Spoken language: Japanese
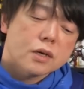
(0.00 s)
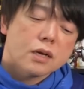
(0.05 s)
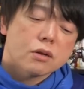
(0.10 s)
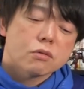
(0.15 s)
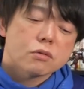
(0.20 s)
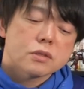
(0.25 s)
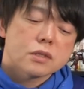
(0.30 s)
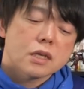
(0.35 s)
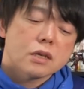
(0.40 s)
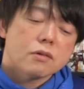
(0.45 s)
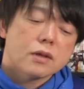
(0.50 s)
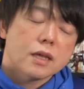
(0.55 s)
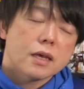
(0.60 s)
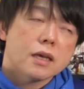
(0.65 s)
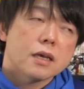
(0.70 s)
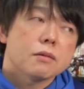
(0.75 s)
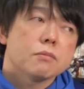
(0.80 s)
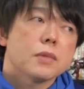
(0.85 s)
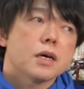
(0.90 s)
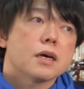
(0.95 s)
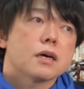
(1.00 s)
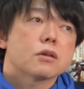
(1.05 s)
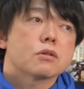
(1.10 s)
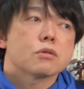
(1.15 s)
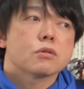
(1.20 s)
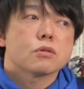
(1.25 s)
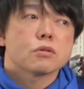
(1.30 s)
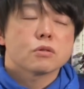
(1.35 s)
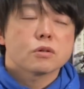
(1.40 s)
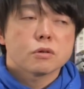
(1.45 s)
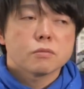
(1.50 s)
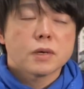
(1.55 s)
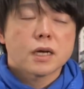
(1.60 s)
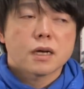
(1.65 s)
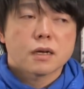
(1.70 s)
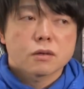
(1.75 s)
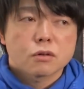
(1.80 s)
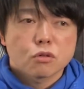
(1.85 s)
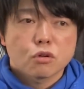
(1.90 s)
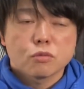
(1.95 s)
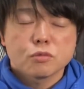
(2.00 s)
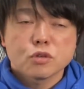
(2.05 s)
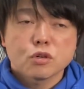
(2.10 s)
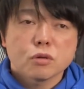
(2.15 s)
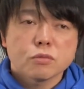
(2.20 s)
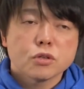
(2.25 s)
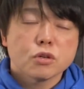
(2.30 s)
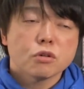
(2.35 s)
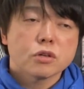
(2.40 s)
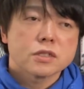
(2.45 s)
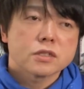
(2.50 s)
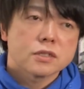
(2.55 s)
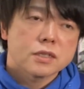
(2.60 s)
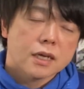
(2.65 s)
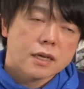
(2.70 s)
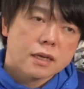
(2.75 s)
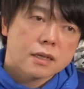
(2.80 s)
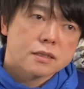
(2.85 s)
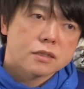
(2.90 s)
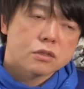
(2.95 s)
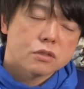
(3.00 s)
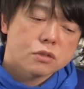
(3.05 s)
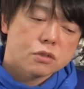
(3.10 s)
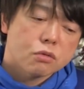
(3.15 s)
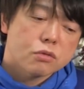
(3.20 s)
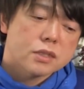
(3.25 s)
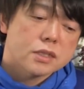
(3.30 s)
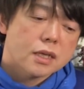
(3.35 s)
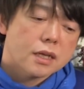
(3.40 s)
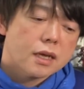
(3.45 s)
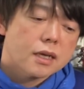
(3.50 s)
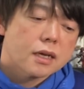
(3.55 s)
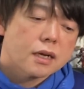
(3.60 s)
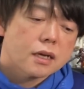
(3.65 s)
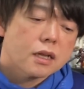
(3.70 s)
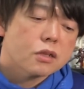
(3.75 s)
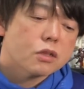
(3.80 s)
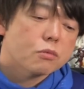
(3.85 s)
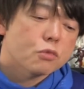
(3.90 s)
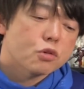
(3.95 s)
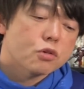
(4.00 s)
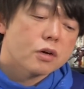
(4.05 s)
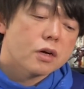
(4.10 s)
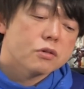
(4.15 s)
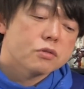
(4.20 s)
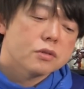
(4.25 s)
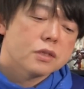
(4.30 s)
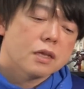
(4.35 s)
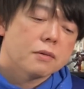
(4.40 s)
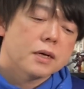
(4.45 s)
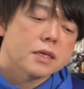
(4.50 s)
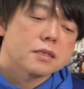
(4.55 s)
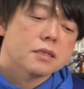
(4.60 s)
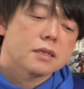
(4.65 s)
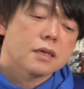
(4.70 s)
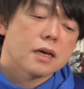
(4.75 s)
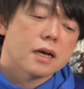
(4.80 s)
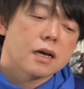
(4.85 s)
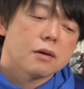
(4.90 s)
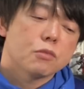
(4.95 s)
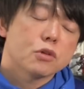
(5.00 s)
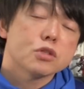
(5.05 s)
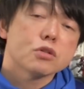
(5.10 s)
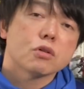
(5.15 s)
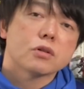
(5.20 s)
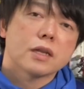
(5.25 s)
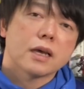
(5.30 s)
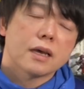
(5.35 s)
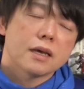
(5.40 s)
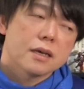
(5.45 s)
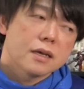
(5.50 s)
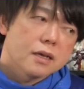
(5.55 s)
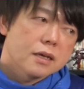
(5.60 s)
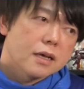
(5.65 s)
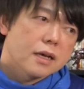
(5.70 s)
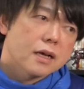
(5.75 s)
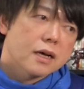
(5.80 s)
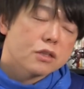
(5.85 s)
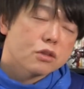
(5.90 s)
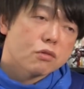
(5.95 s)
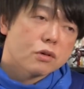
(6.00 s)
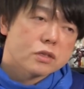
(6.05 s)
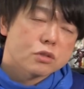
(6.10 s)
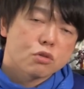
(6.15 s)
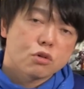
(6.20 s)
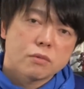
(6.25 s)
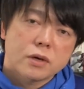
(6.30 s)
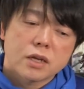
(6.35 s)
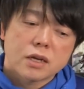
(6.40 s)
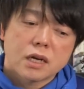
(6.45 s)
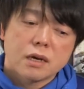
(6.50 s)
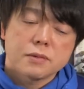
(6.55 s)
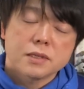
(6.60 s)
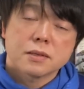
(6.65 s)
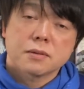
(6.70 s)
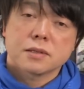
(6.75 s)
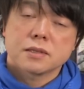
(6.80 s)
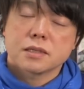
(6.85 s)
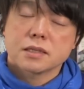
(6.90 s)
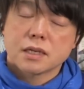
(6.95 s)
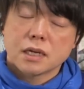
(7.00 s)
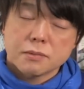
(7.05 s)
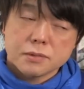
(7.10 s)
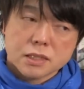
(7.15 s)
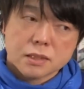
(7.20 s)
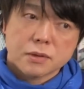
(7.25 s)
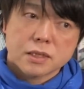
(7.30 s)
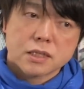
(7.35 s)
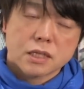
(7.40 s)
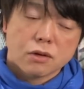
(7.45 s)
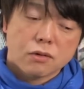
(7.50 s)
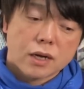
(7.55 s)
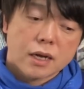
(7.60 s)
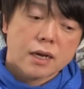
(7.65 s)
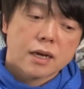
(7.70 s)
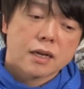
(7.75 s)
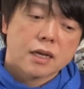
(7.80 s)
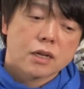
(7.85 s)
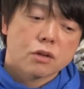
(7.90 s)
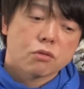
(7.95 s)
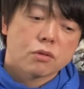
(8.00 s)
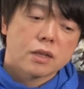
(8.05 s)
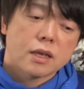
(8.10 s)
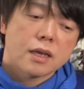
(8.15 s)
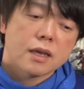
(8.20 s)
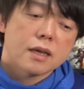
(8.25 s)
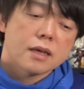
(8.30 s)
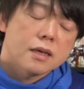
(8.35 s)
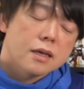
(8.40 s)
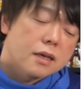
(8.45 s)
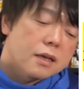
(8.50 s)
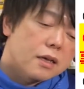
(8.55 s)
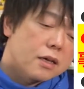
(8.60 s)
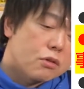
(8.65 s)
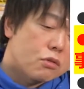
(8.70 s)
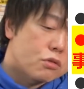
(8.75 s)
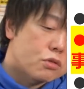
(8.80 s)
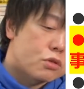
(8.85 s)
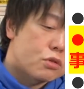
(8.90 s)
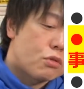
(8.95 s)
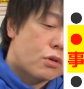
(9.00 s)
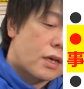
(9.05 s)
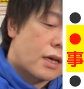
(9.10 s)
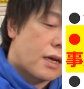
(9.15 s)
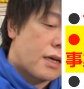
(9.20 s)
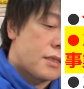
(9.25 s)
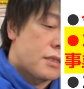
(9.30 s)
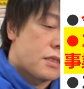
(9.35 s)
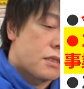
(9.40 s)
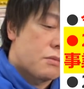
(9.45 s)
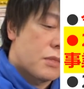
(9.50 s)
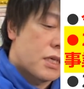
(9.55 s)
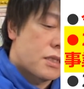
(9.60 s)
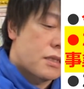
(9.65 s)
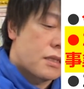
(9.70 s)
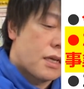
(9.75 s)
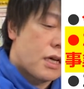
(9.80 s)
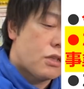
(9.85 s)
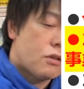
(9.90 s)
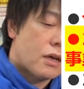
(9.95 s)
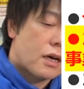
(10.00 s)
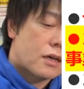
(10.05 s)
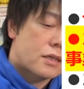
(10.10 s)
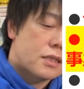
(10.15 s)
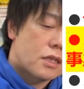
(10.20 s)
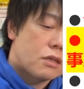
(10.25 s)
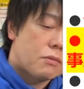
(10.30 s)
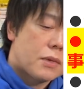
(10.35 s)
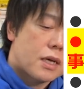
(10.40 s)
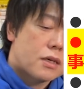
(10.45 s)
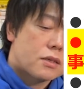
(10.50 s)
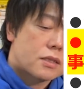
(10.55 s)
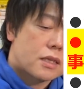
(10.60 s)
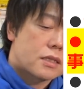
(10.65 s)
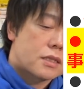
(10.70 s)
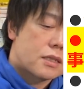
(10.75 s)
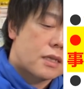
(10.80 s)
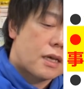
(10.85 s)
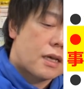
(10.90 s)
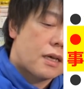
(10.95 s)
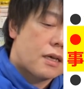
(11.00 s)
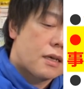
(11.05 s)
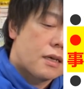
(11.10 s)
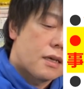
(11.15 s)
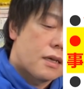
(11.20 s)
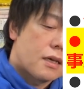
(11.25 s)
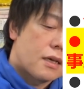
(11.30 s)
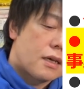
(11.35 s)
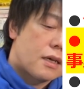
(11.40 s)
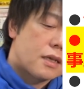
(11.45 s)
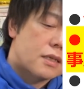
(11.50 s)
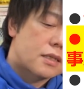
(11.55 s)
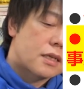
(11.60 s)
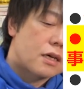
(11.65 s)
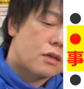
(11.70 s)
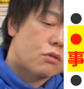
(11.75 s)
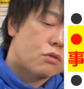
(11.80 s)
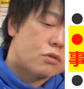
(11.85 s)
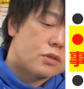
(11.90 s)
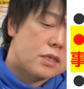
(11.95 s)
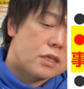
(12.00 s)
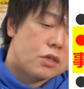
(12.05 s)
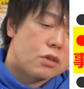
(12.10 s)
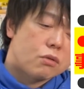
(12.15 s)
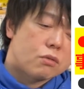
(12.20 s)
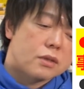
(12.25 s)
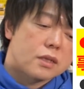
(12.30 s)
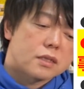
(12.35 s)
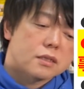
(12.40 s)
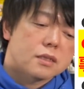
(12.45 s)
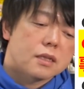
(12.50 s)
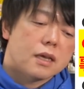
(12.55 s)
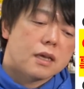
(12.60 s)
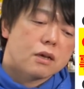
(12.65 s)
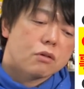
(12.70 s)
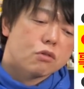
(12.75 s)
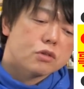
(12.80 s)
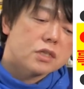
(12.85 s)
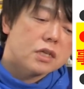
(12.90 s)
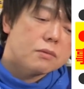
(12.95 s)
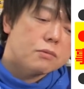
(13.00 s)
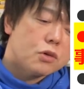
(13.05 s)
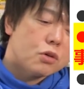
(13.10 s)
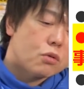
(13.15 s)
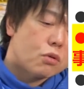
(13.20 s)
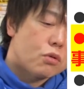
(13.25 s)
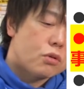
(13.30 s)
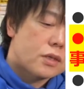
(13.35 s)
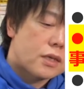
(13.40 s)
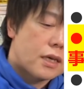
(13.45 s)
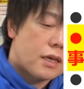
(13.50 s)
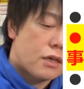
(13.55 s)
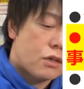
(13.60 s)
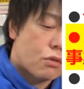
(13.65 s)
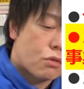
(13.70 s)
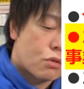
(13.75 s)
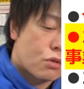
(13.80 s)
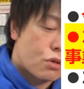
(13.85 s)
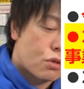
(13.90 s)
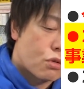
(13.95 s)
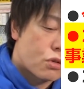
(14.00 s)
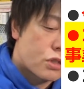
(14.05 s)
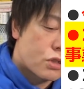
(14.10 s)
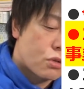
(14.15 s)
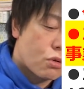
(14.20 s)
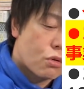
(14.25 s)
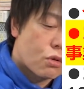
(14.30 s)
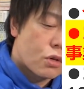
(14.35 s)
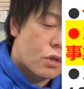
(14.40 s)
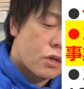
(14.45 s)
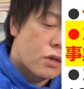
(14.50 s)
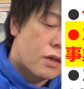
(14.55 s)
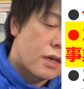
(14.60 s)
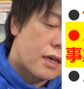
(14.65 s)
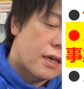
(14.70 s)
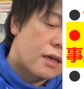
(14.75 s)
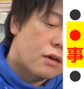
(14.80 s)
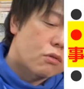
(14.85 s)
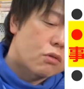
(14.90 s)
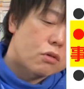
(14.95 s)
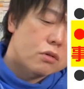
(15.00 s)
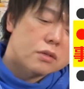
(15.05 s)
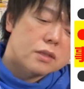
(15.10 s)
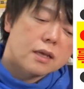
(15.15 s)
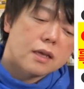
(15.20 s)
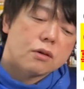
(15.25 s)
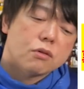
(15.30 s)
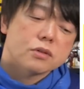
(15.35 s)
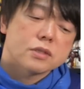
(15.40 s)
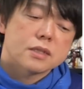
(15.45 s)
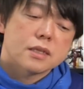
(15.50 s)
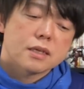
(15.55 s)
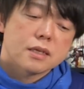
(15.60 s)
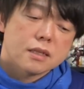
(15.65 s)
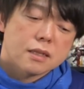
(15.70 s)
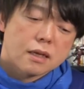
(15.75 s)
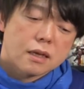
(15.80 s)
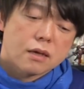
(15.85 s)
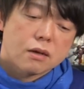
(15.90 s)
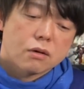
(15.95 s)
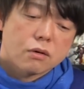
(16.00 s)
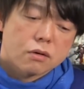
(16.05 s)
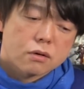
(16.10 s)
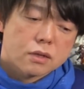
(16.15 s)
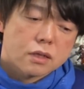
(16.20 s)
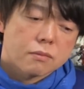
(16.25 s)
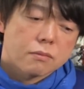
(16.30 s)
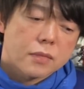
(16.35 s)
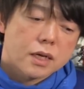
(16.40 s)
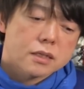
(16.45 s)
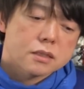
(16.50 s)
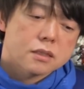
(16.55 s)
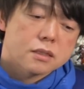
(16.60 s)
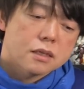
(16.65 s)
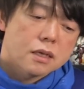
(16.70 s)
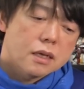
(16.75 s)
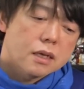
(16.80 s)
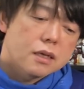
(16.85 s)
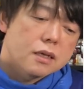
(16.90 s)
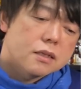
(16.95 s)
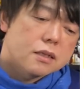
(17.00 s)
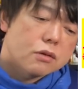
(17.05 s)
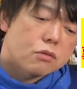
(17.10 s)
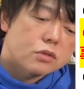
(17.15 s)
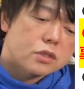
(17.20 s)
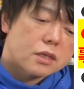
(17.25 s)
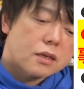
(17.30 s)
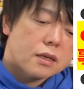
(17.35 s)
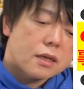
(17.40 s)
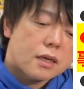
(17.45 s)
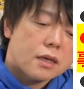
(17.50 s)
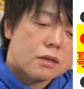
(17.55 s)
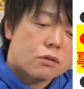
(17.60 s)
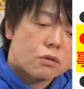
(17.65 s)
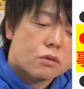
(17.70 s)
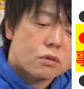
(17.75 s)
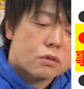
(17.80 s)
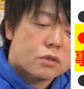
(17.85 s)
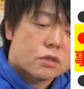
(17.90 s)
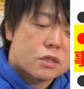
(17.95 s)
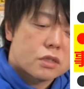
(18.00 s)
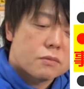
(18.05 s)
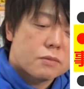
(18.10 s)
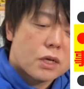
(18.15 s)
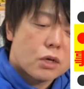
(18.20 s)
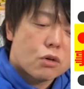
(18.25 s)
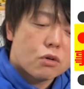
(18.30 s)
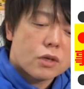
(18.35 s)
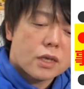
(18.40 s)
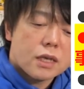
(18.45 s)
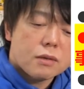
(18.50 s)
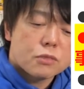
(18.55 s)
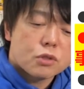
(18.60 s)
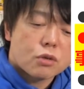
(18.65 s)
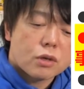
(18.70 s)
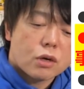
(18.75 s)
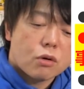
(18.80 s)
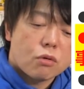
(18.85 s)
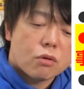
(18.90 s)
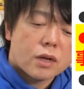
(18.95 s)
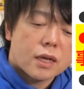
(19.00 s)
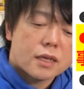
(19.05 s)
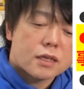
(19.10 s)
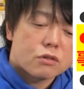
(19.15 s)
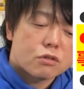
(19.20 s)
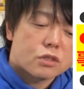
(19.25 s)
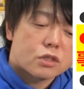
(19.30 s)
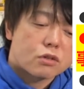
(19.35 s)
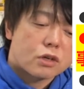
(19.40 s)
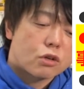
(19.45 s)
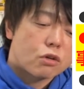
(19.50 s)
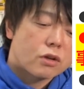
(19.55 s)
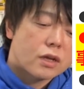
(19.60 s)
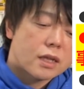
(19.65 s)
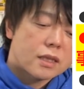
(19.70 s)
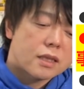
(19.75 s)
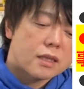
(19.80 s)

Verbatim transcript: 可能性はね、まあ、あの、まあ、五分五分よりやや強いんじゃないかなと僕は踏んでますが、もちろんね、えあとは相場の神神様しかわからないので、よろしくお願いします。あとはアクセルマークですね、え3624ですね。こちらも根経営業黒字と、え黒点をしてきております。で、こちらね、あの、スマホゲームとかオンラインクイズとかいろいろやっ